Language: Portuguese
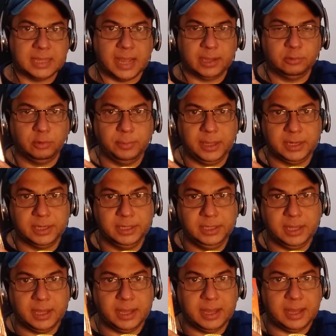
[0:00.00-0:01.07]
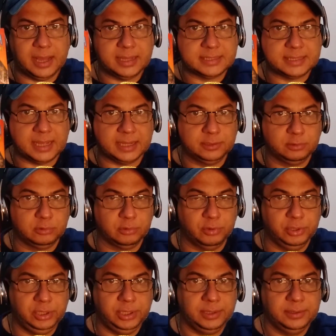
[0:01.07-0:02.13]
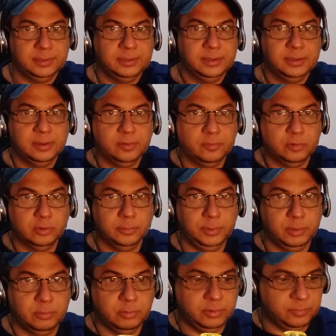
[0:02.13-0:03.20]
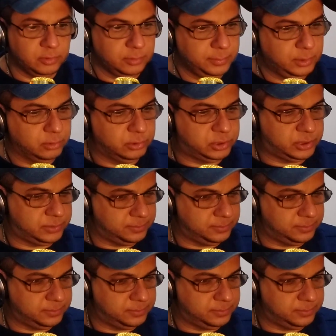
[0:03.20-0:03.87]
Saga do Homem-Aranha, A Saga do Clone, volume 1 e volume 2.